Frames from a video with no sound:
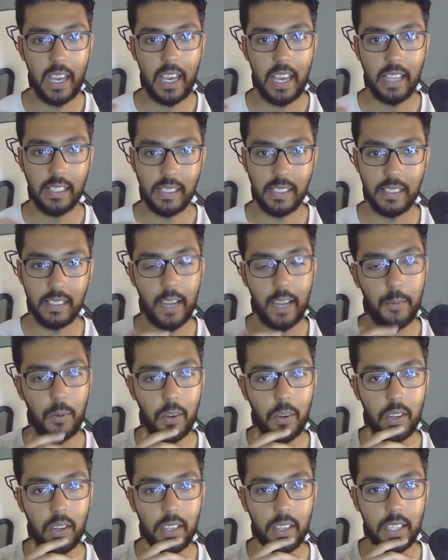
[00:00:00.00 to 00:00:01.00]
داك صاحبو
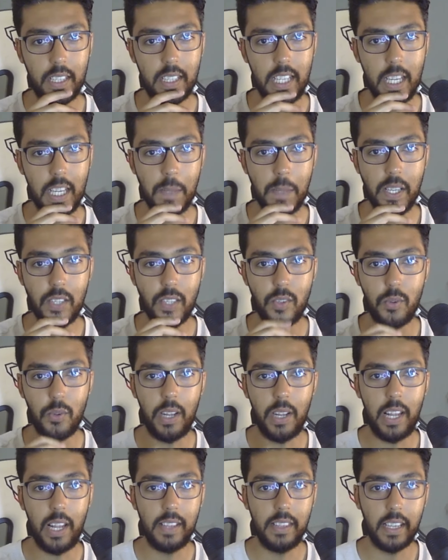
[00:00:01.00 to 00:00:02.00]
قديم حسدو
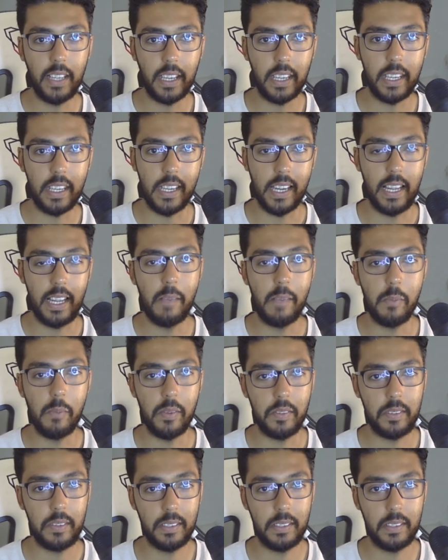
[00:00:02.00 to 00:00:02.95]
على دريه على بنت